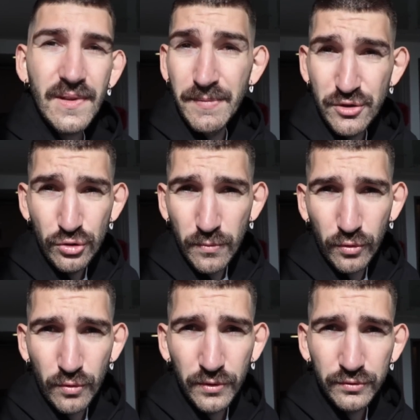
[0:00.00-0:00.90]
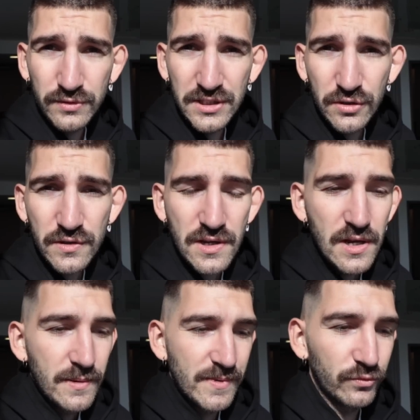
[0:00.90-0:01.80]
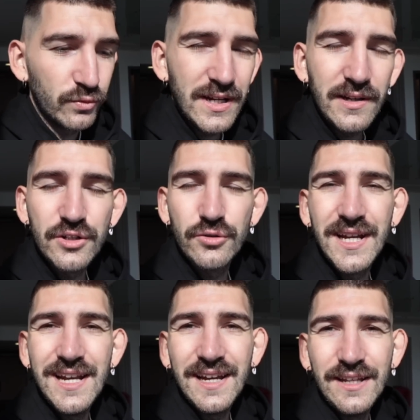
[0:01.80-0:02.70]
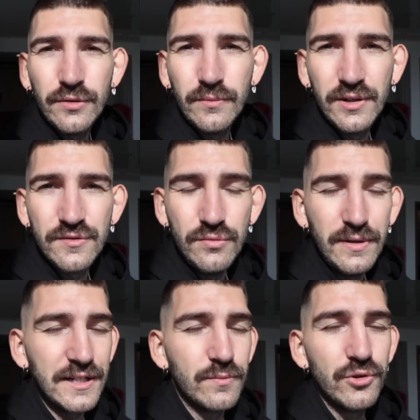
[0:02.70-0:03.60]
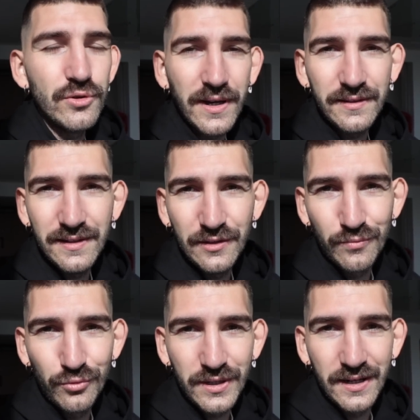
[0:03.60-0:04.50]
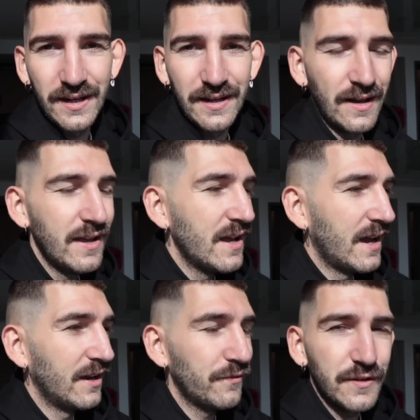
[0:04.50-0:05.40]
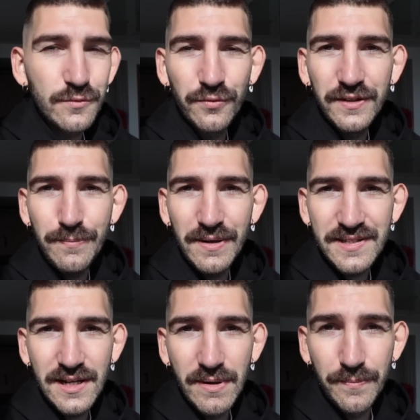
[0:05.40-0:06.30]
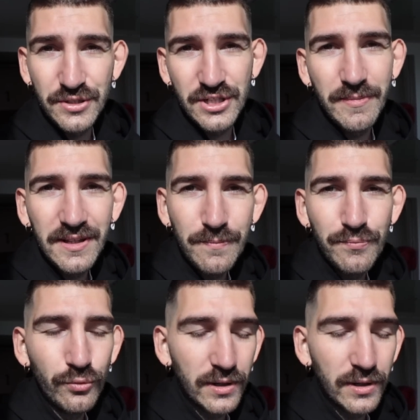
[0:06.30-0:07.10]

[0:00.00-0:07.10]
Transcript: mature pour comprendre toutes ces choses, mais en tout cas, je galérais énormément là-dessus et je me suis arrêté là dans le bouquin, à, la phase où on fait déplacer la map. J'ai jamais été plus